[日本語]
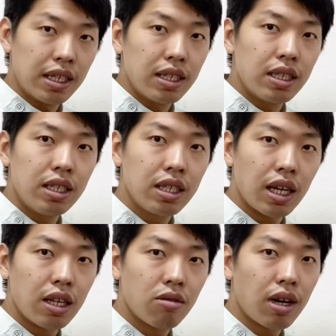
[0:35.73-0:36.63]
人
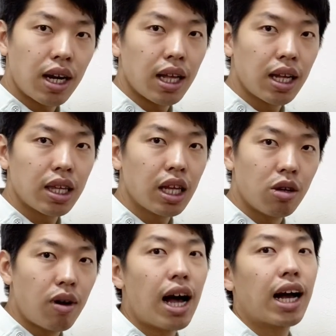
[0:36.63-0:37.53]
間の体っていう
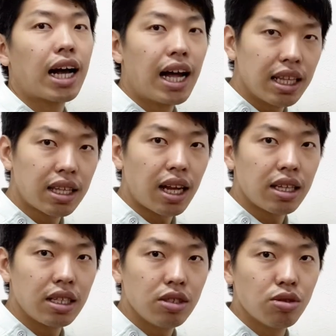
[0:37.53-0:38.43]
のは簡
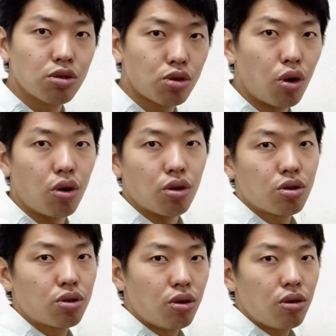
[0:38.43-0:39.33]
単に言うと
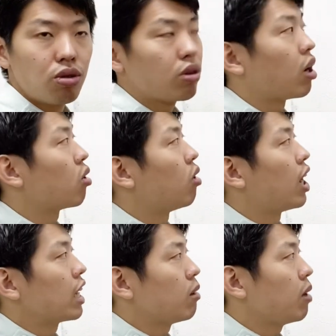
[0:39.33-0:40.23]
道路がこう
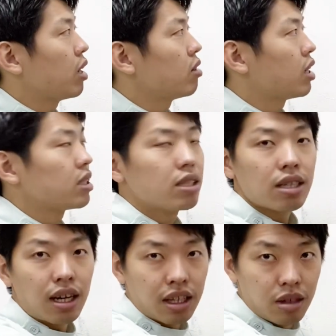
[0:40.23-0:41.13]
背面巡ら
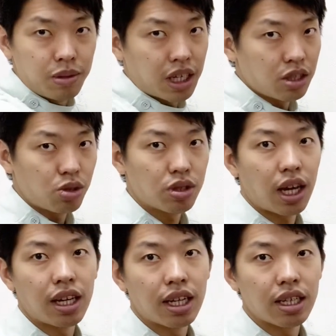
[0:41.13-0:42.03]
されてるみたいな状
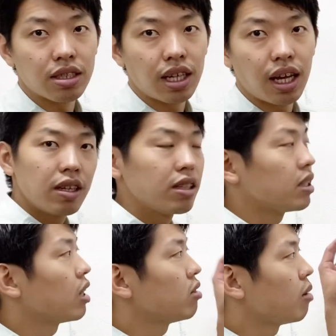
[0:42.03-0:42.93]
態なんですね
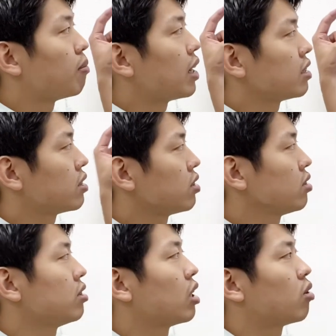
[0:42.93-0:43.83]
なのでまっす
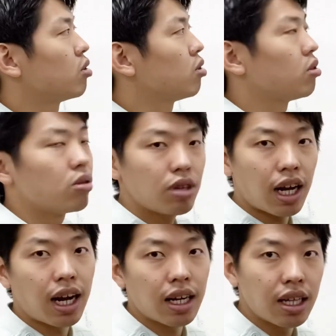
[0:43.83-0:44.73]
ぐなこう道路が
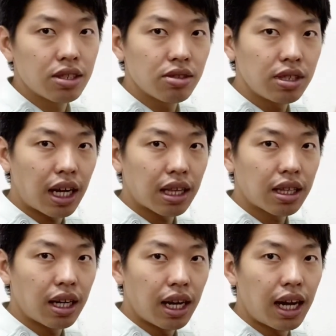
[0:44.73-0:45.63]
体中にあっ
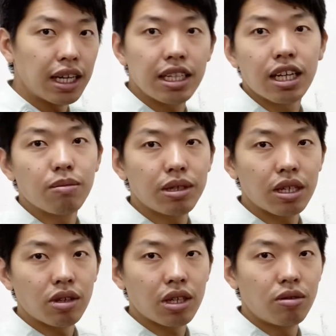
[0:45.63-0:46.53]
たら痛みってい
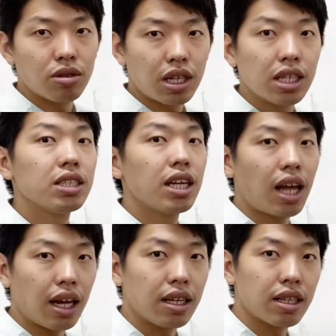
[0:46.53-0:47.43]
うのは基本的に出
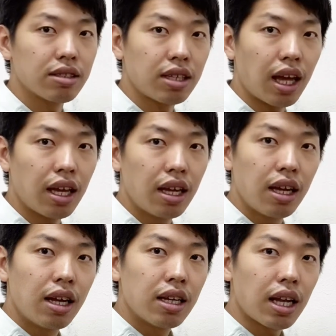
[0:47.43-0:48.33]
ないですね
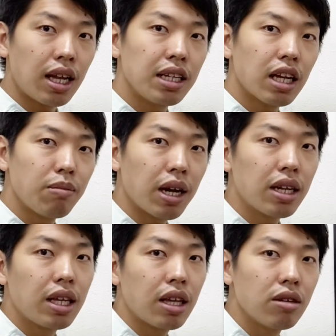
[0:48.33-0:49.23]
ただ痛み
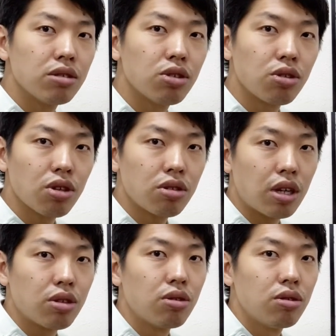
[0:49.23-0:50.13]
が出てる状況ってい
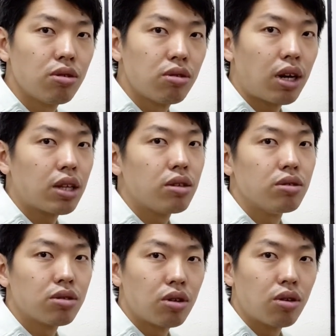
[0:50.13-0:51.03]
うのはどういうことかとい
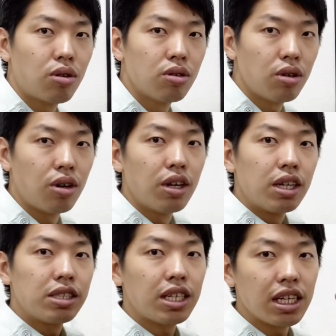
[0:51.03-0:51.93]
うとこの
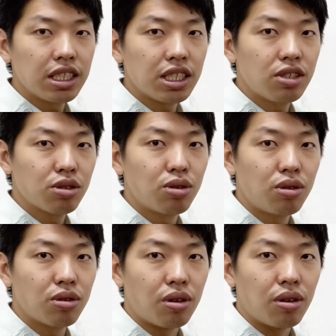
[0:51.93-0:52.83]
全身の
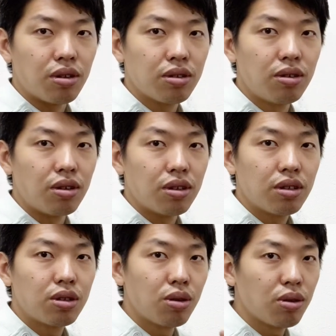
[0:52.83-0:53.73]
道路の
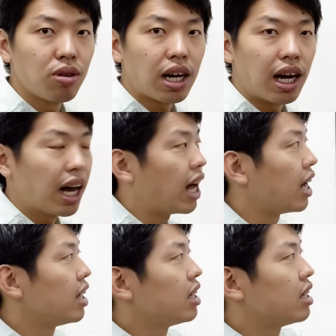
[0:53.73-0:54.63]
どこか
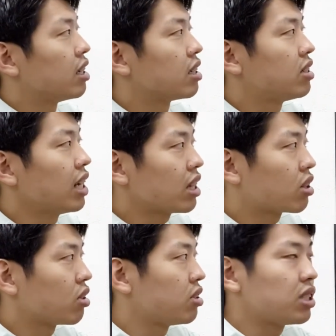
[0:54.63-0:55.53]
がぐ
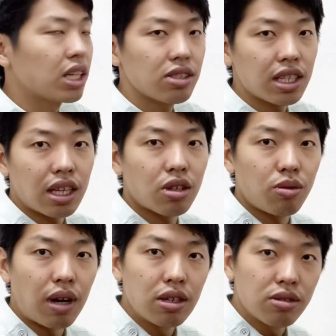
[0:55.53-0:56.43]
わっとぐちゃぐちゃっ
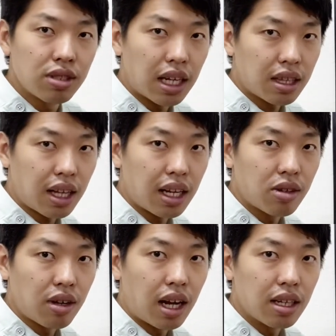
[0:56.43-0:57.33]
と悪くなったり
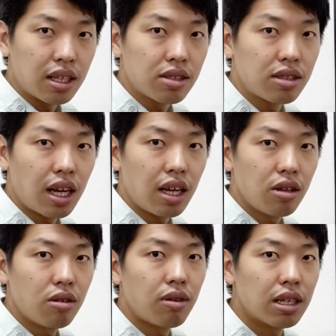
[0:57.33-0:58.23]
とかですね。
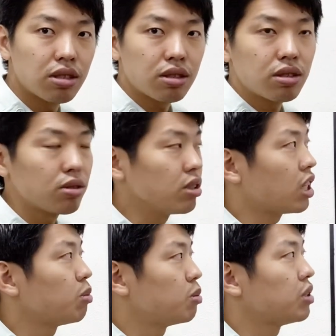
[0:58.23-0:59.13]
要は、そういっ
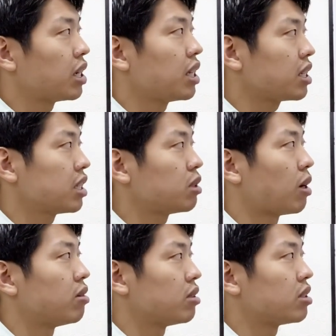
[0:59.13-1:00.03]
た部分ができてし
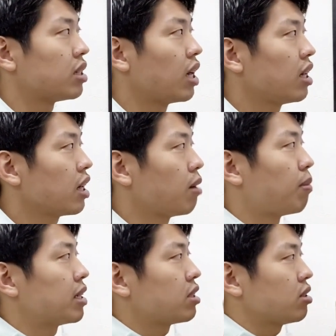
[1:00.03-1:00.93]
まうんですね。だから
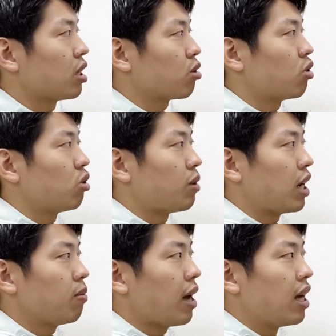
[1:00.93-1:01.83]
まっすぐなところもあ
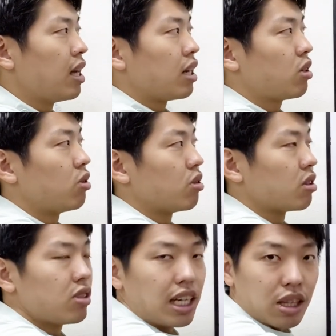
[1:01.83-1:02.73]
れば、こ
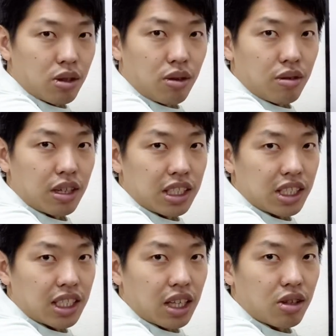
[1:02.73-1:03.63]
う、ぐわっと
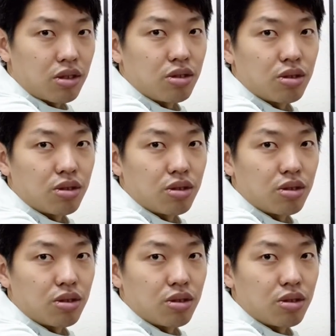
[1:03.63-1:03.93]
ガチャガチャという